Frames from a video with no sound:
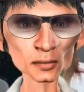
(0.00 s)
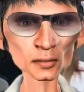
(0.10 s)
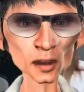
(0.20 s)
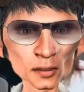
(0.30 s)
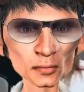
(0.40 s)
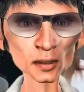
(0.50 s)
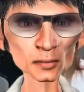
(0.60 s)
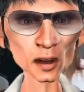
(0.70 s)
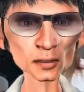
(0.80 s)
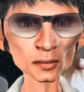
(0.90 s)
Pero
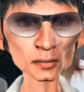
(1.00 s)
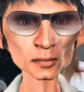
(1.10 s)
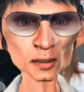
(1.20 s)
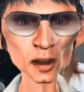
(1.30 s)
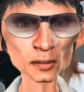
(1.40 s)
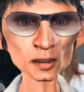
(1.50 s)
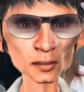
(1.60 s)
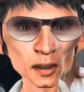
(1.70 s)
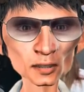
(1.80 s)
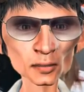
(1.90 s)
quienes ya sienten pasos
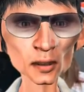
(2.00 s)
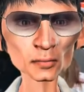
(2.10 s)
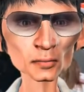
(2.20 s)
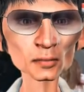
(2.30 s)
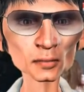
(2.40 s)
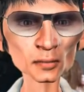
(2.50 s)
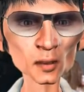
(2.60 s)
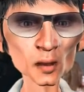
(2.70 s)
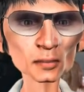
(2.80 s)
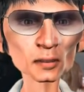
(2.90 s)
en la azotea
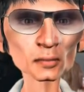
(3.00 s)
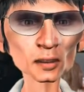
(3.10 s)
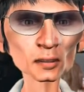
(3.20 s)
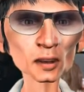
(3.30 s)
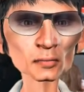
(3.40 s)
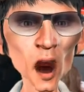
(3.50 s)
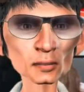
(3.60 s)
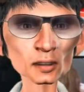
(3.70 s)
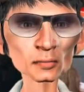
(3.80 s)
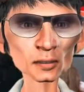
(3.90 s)
son Juan Díaz de la
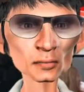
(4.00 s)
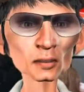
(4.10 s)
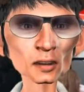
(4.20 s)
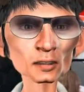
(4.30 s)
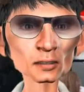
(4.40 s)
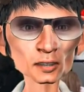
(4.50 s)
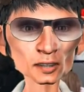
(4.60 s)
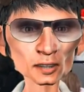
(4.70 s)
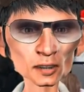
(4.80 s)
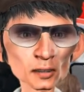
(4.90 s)
Torre y sus aliados.
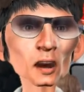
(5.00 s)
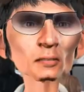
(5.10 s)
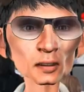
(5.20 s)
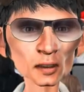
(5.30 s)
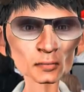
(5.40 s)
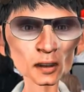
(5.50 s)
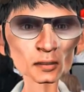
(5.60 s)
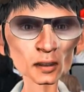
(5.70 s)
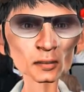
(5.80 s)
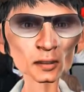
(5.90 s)
Saben que el
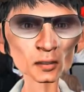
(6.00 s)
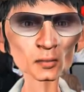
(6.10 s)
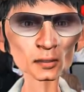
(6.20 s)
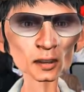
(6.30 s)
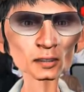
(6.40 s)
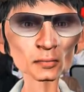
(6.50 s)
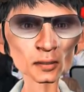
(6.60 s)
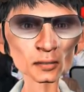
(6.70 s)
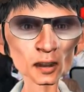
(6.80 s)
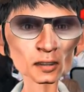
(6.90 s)
tapete del poder
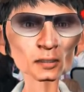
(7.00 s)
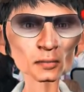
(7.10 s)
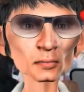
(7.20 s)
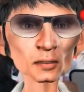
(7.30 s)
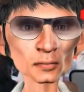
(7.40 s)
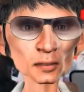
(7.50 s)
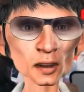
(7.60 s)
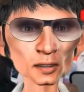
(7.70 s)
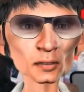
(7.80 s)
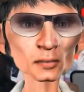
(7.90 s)
sindical está por
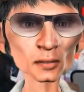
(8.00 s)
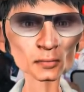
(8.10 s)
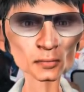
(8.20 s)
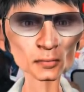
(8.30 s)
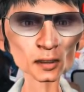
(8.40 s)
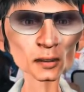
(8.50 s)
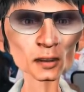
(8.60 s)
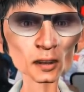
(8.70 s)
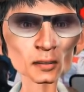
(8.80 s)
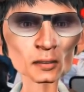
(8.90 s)
moverse y en
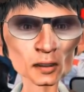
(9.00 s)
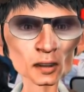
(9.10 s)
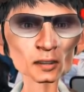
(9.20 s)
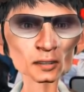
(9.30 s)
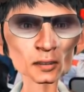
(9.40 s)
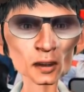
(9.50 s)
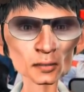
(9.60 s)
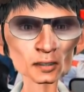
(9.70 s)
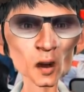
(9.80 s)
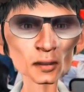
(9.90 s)
un acto de
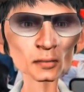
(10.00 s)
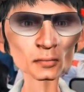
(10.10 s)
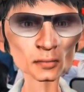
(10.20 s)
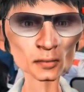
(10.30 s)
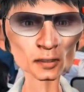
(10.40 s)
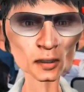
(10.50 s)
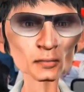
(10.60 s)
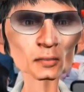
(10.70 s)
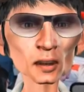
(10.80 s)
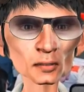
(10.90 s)
desesperación se
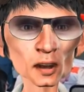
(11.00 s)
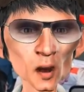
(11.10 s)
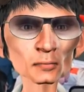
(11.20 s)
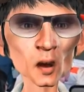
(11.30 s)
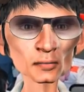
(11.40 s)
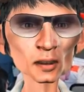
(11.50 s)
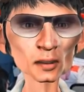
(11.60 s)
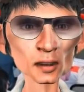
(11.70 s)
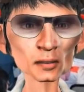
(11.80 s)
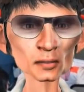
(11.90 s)
adjudicaron lo que
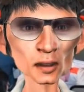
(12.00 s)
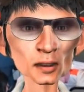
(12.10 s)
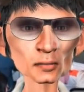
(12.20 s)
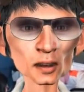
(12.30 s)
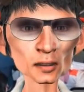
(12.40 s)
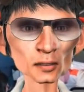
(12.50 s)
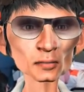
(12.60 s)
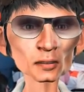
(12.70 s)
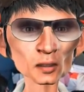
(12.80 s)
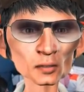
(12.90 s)
prácticamente ya
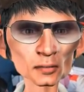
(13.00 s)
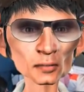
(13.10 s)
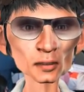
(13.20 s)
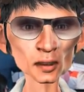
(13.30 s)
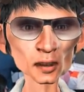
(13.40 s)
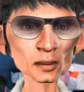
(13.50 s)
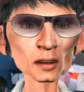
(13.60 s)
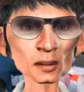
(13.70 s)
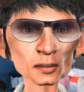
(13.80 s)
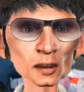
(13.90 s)
es un hecho, la
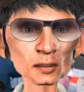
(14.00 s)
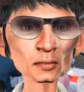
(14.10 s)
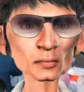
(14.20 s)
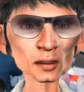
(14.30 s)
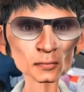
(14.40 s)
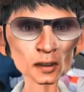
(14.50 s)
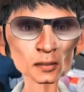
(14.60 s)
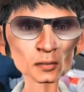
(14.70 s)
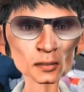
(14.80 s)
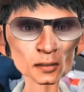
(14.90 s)
reversa a la reforma
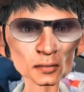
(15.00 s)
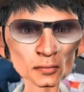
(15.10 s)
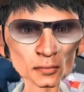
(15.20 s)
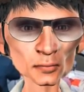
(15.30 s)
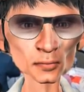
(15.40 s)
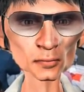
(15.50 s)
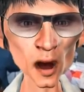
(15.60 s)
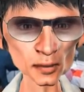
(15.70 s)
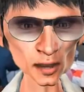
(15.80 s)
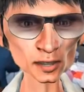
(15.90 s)
educativa
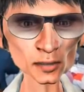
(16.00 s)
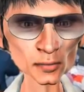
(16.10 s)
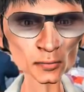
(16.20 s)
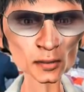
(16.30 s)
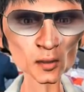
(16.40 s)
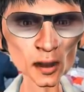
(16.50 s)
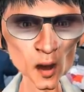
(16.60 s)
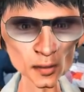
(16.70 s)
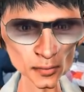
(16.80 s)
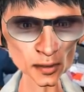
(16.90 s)
pobres pues
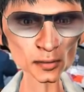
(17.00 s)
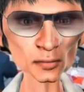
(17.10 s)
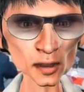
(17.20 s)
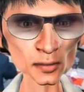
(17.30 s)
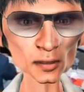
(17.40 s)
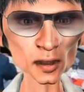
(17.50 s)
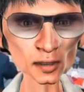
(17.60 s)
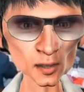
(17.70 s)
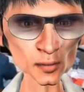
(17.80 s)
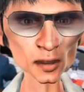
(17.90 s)
no hayan cómo
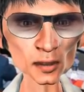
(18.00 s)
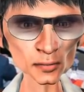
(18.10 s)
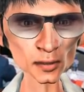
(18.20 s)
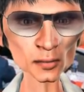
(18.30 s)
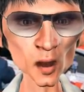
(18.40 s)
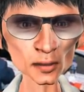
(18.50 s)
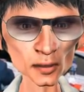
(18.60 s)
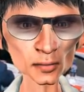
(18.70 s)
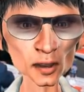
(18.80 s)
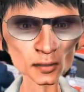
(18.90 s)
acomodarse para que el
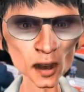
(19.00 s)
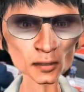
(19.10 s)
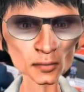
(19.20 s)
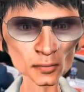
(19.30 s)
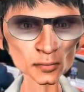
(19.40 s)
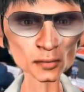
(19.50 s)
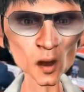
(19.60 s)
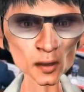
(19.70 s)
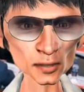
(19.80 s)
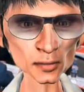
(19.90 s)
fenómeno político
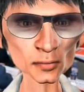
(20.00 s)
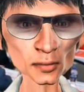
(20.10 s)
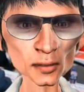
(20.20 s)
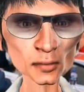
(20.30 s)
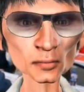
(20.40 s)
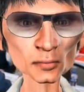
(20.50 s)
no los ahorque.